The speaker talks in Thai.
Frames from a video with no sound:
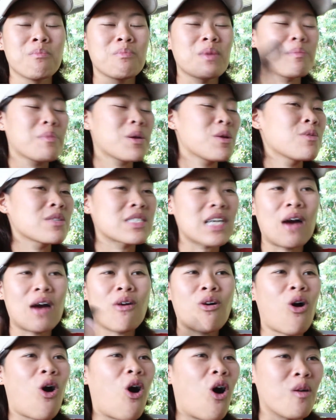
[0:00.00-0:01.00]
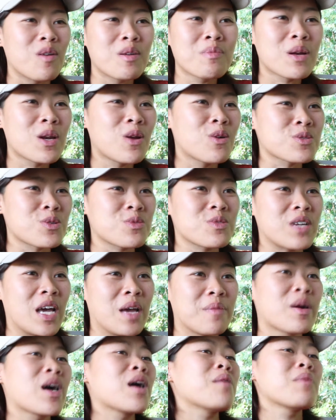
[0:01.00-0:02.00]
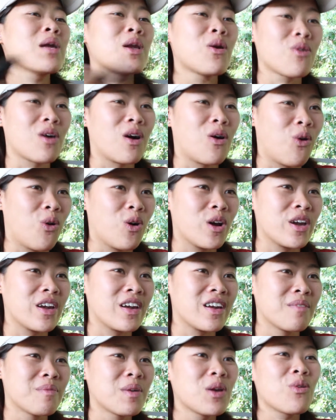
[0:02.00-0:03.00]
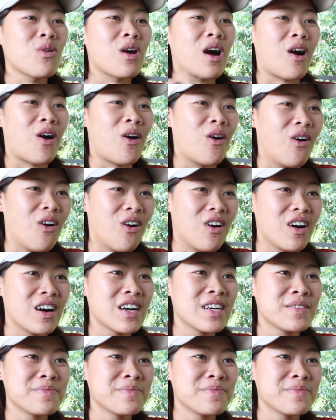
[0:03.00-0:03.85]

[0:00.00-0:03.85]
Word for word: มันไม่รู้จะเอาของมันไปลงตรงไหนมันก็มาลงกับคนมาลงกับของ